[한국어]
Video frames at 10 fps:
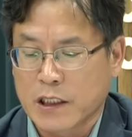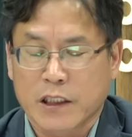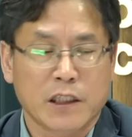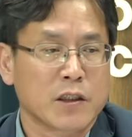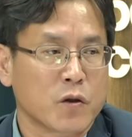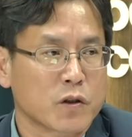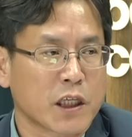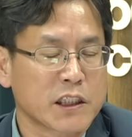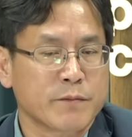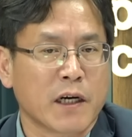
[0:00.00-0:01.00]
인도
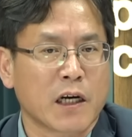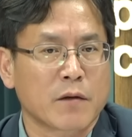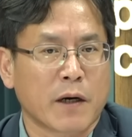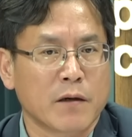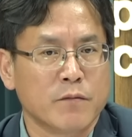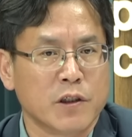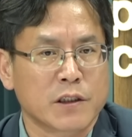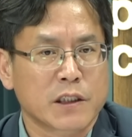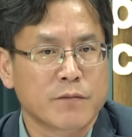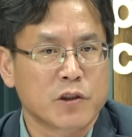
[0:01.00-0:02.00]
타지마할
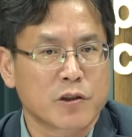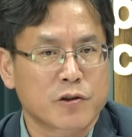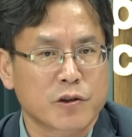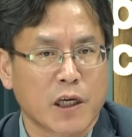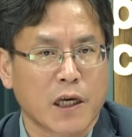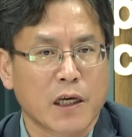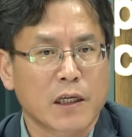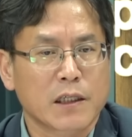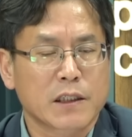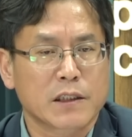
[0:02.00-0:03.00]
방문, 김정숙의
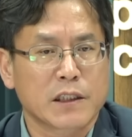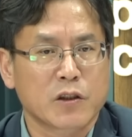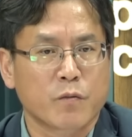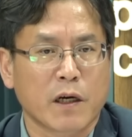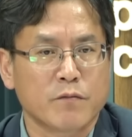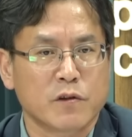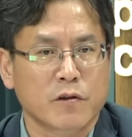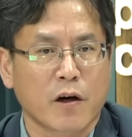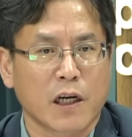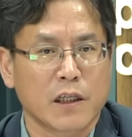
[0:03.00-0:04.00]
그 인도
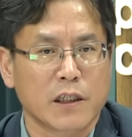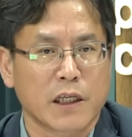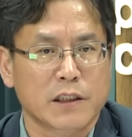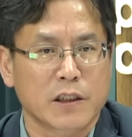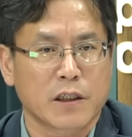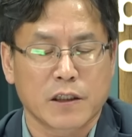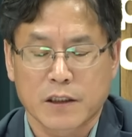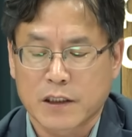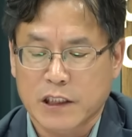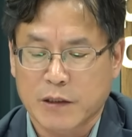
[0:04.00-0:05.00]
방문과 관련해서
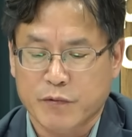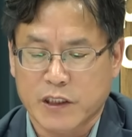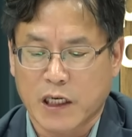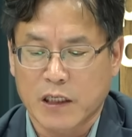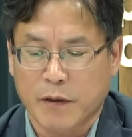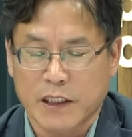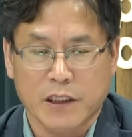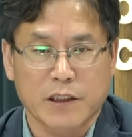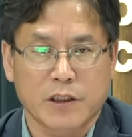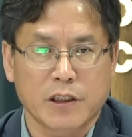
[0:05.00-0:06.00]
입장을
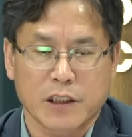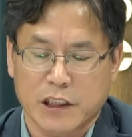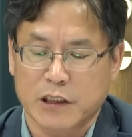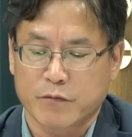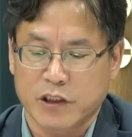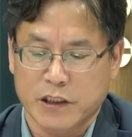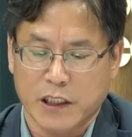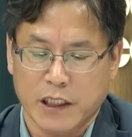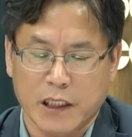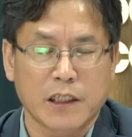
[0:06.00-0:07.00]
밝혀서 그
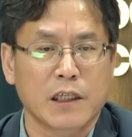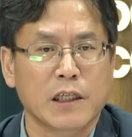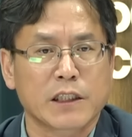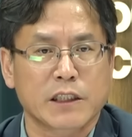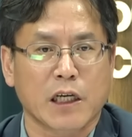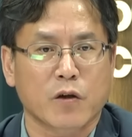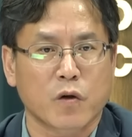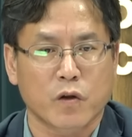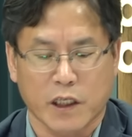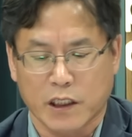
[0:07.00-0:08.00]
문제를
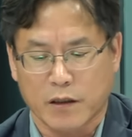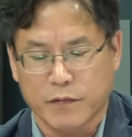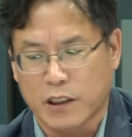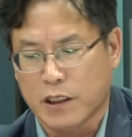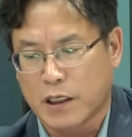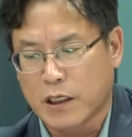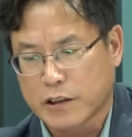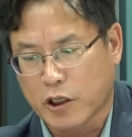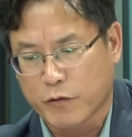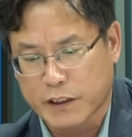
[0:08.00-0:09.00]
시작으로 대담을
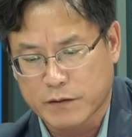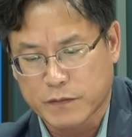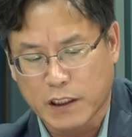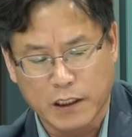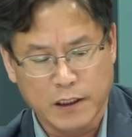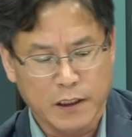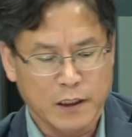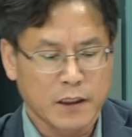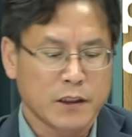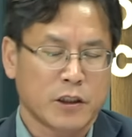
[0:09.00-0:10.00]
다뤄봤습니다.
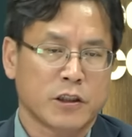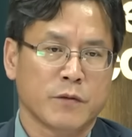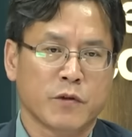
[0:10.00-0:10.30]
정혁진